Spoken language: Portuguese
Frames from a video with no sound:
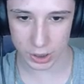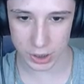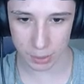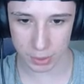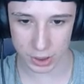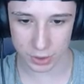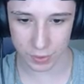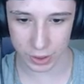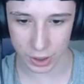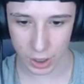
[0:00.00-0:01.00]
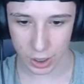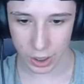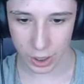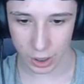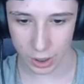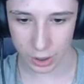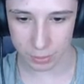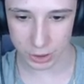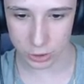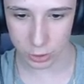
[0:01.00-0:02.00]
diamantes, velho. Uh, ah,
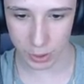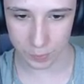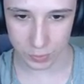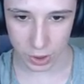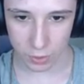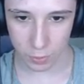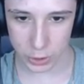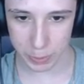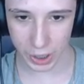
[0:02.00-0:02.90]
mas tudo bem. Vamos esperar